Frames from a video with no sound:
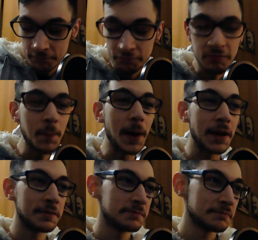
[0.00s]

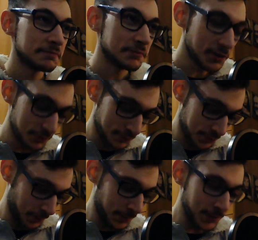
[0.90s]
Vabbè, io
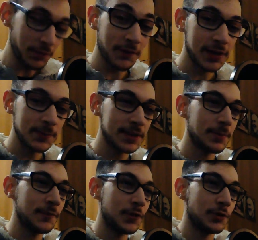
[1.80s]
non ho parole, fatemi
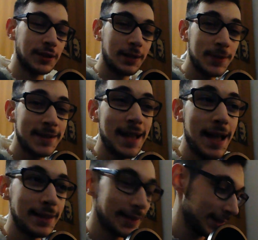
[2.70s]
sapere voi cosa ne
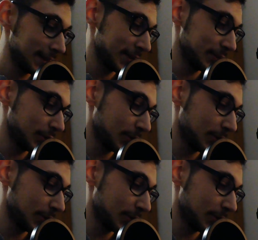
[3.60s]
pensate. E noi,